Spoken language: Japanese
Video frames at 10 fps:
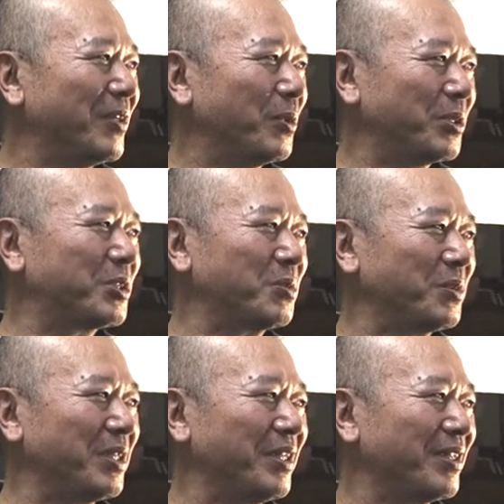オリックス
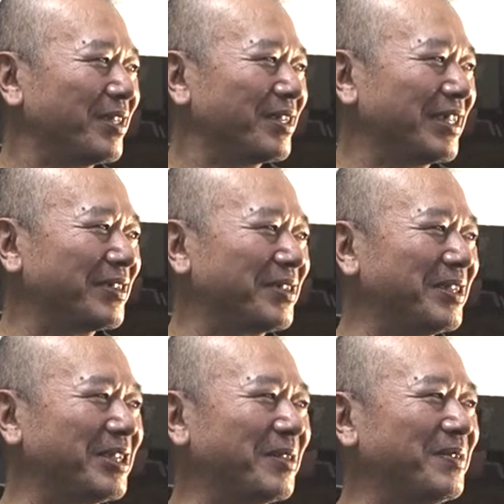もね、なんか逆
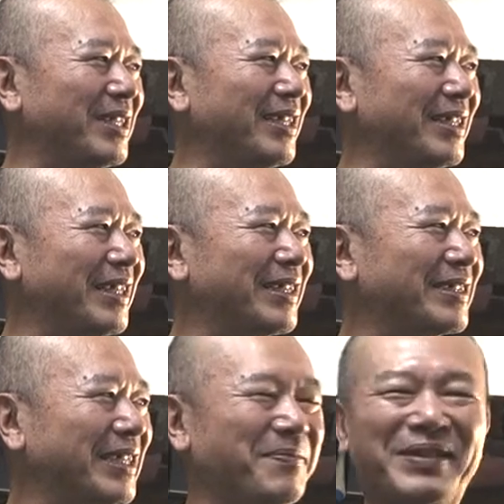転したみたいでね、
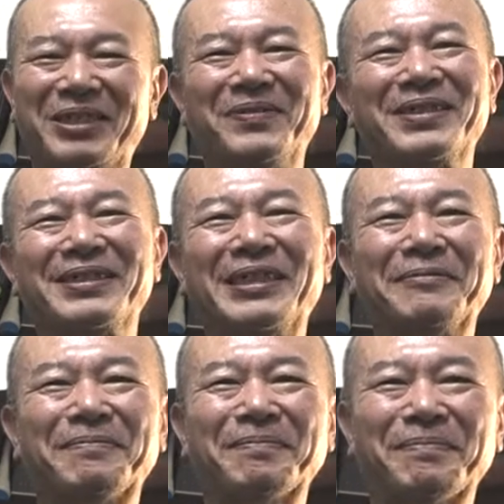頑張ってますんで、
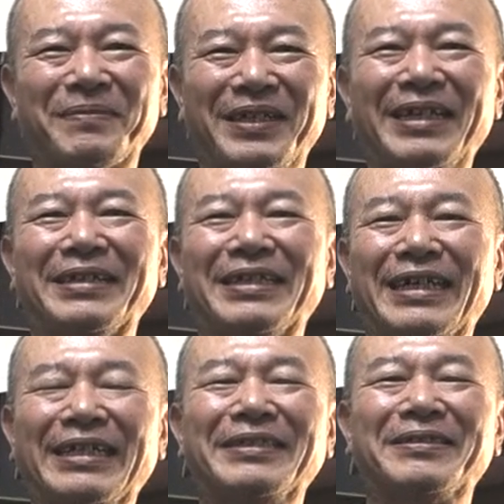
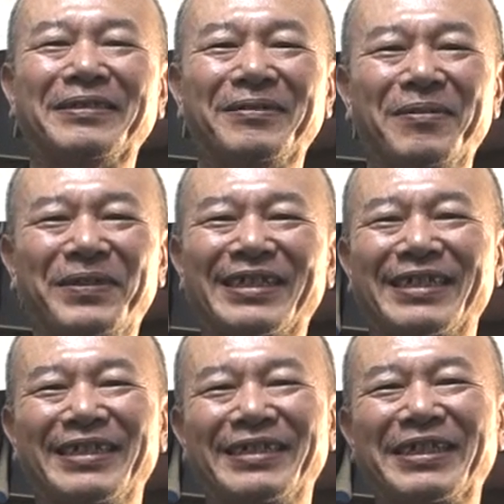はい、皆
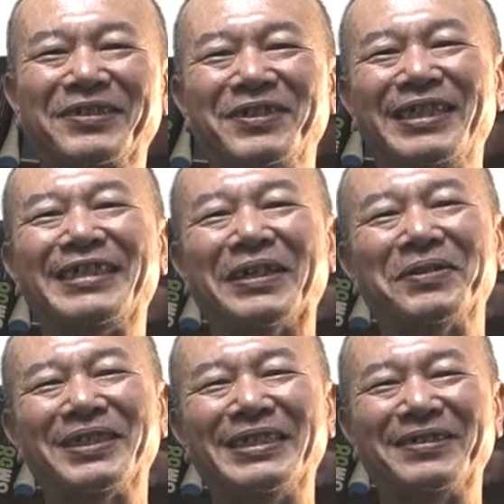さん野球ぜひ
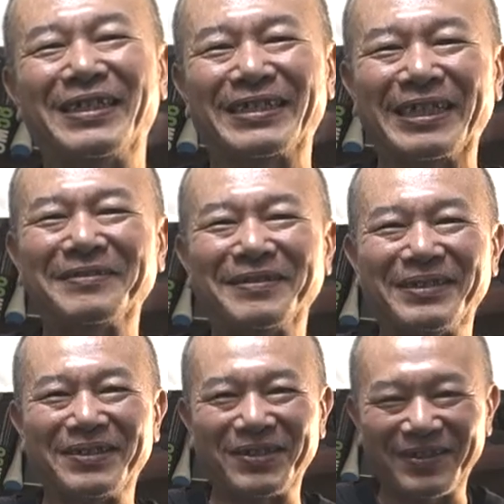楽しんでください。
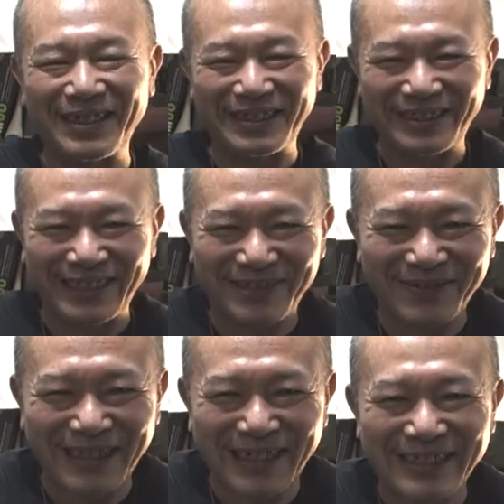それでは失礼し
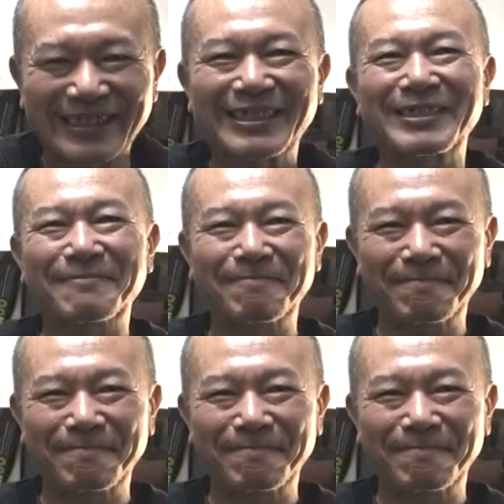ます。